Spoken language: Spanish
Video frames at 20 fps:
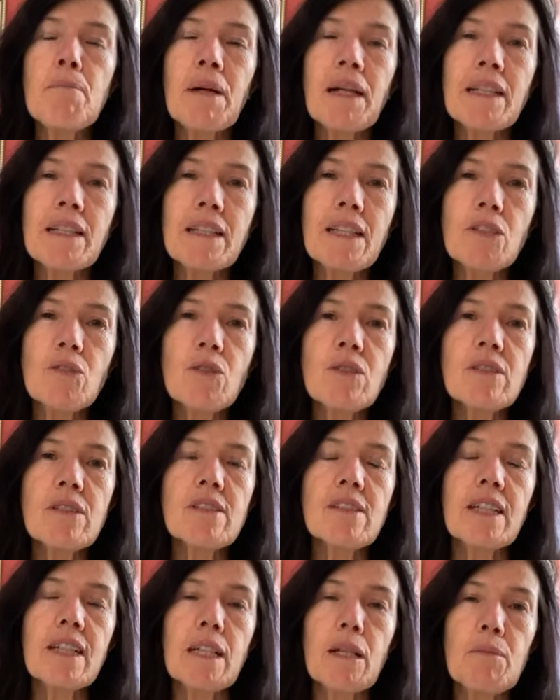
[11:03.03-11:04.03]
impartiendo
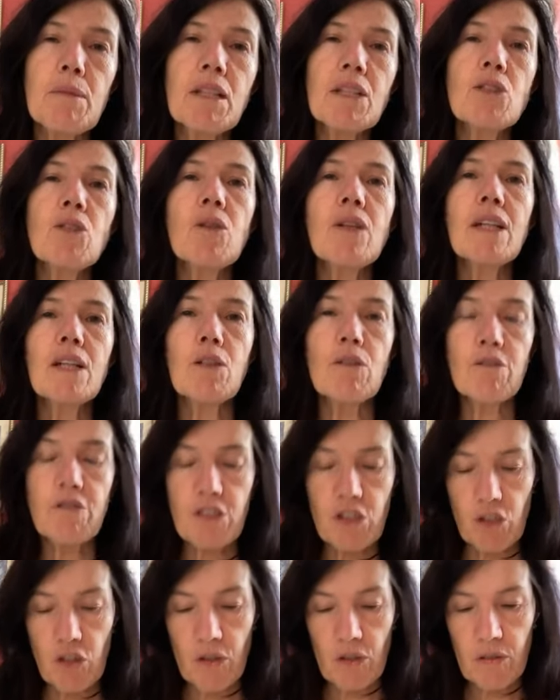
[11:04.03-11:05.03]
este sacramento de la
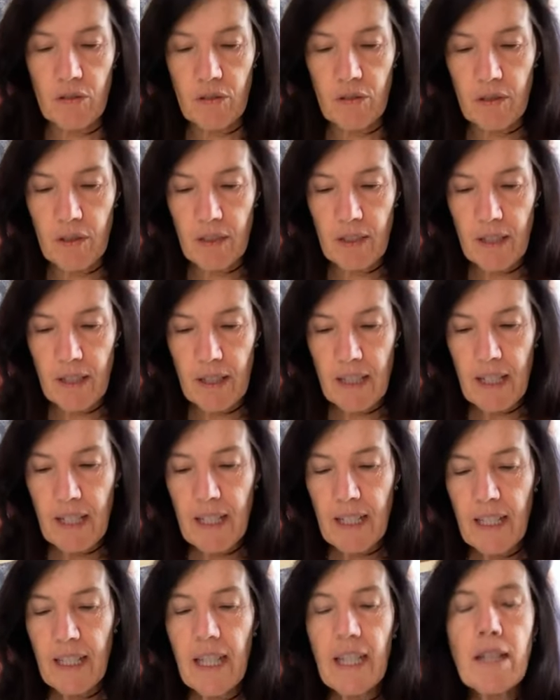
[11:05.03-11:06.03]
confesión
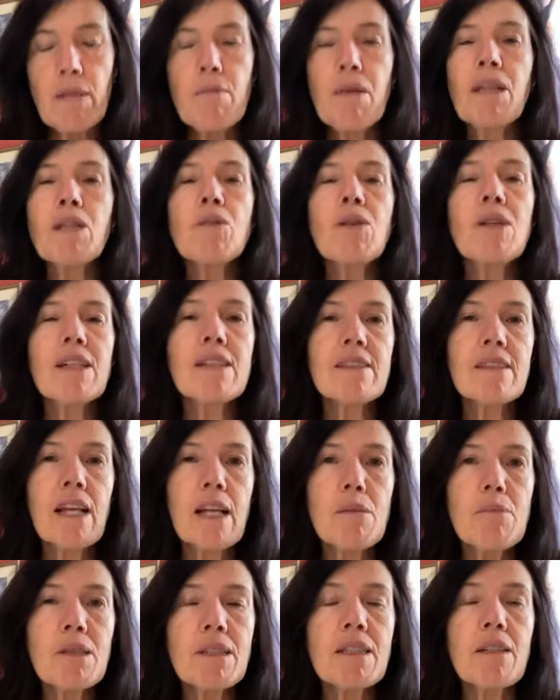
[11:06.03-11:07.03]
y animando las
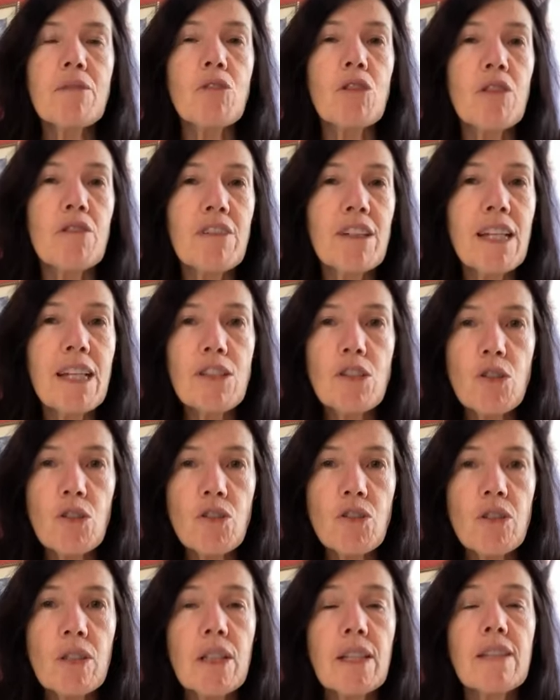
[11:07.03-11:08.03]
almas a volver a
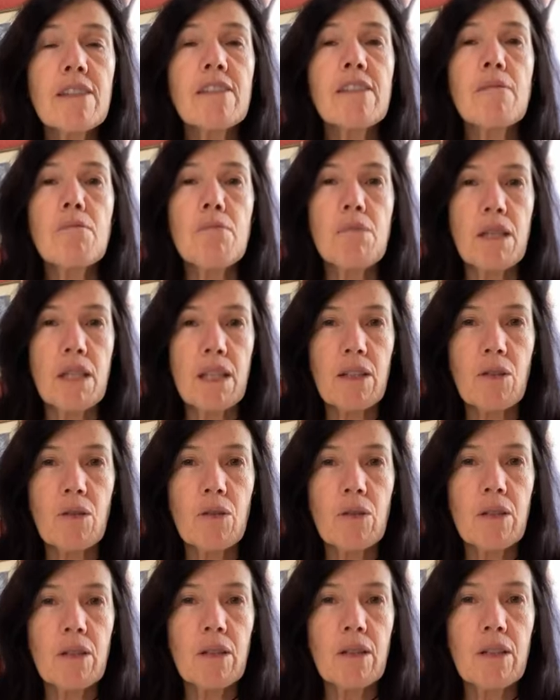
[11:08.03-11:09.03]
Dios sin miedo,
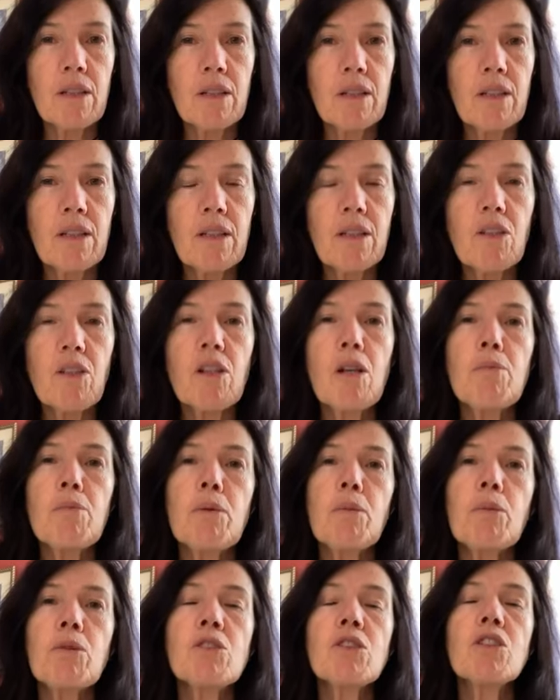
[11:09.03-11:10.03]
con el
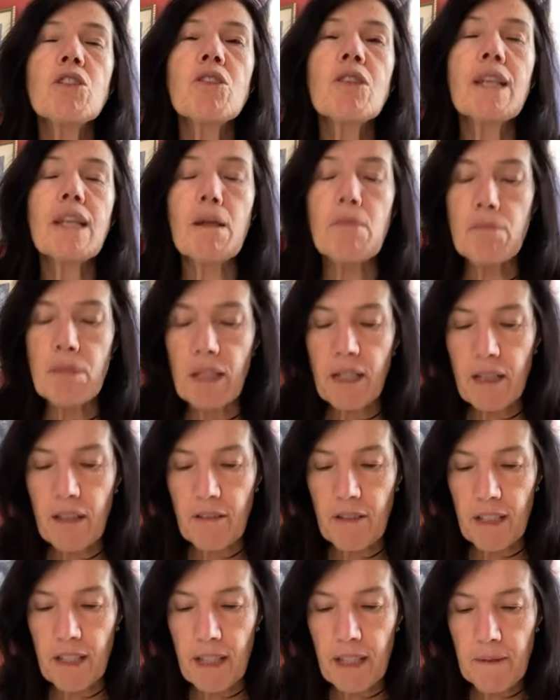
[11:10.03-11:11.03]
propósito de cambiar
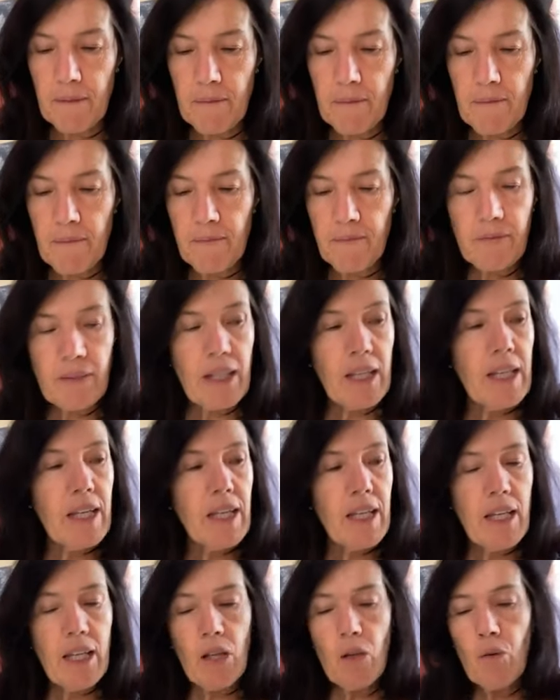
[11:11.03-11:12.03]
de vida.
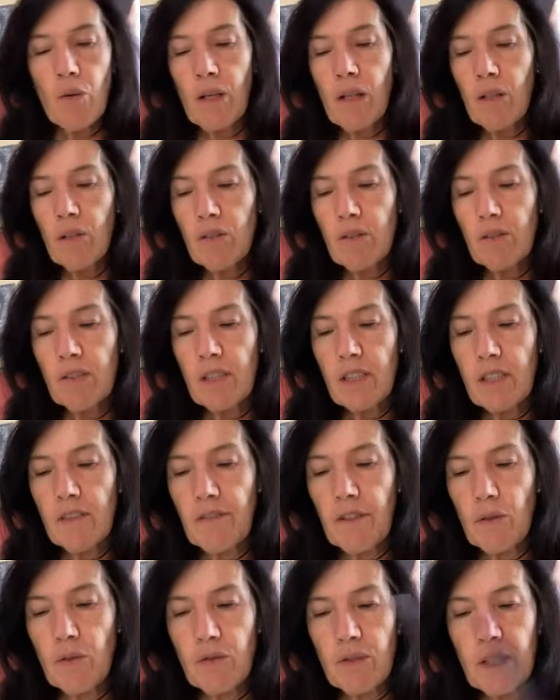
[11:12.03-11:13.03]
Y luego nos
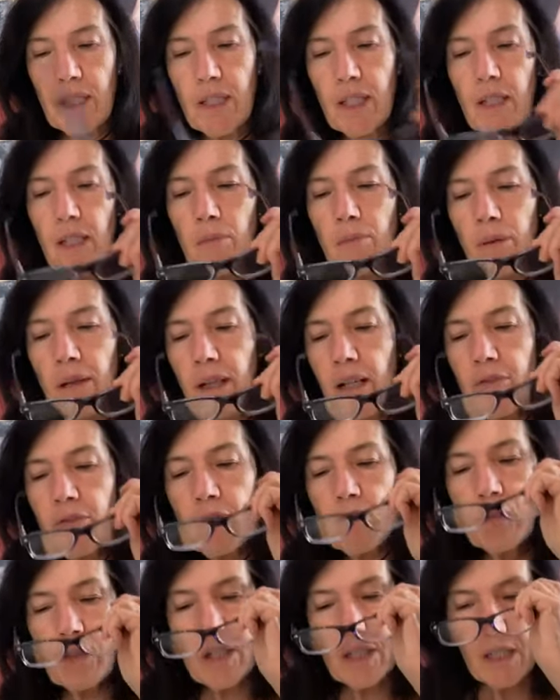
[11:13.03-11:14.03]
dice Faustina en el
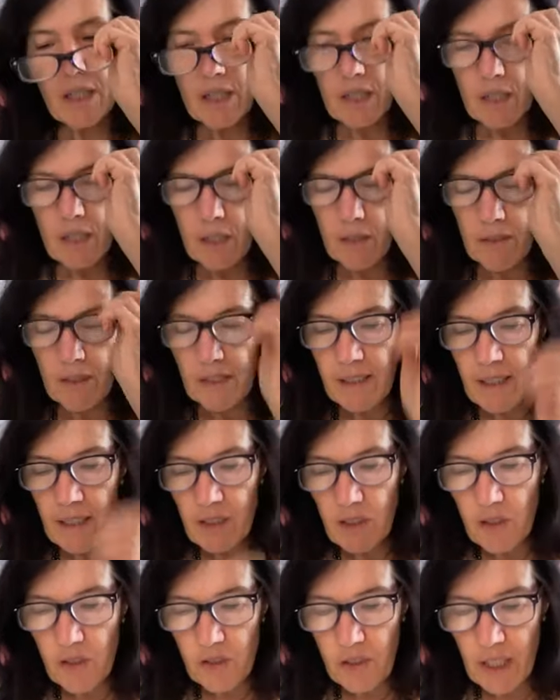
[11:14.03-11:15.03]
párrafo
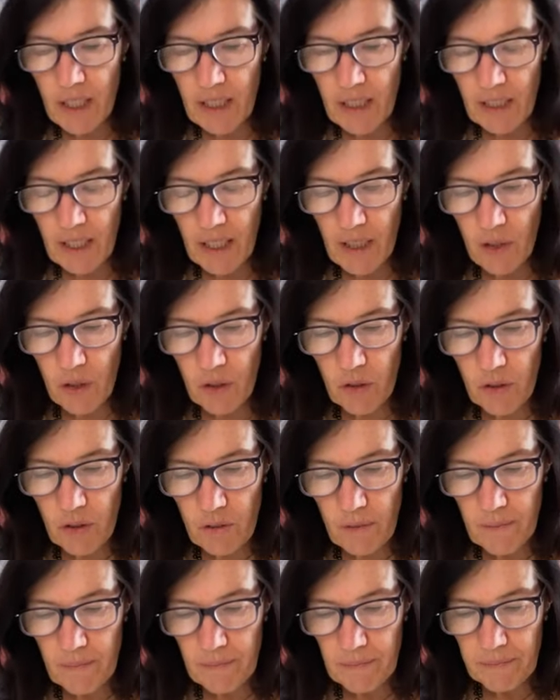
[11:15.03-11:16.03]

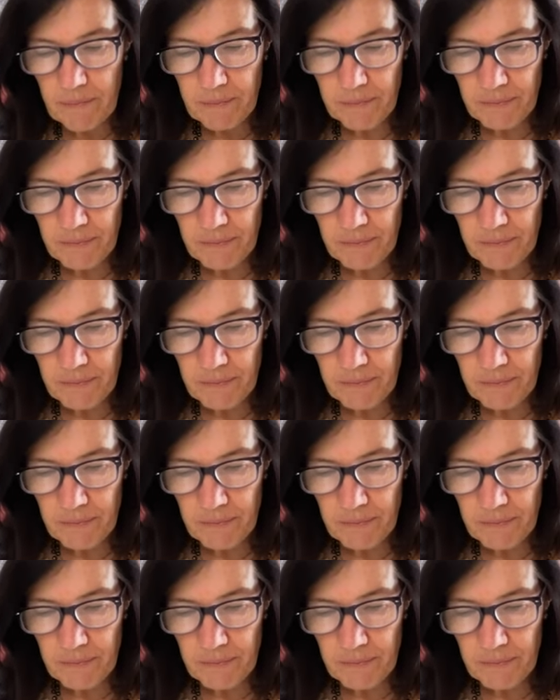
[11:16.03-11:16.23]
932.